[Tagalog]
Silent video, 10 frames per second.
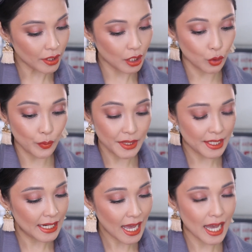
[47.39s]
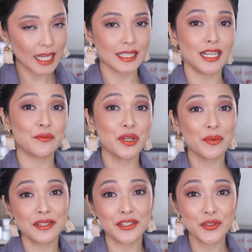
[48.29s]
Hindi ko binili lahat. Alam
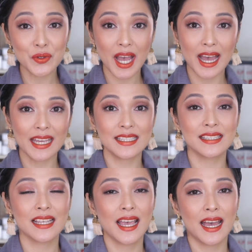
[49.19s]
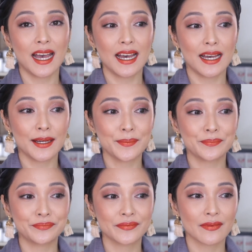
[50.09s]
naman ninyo guys, um,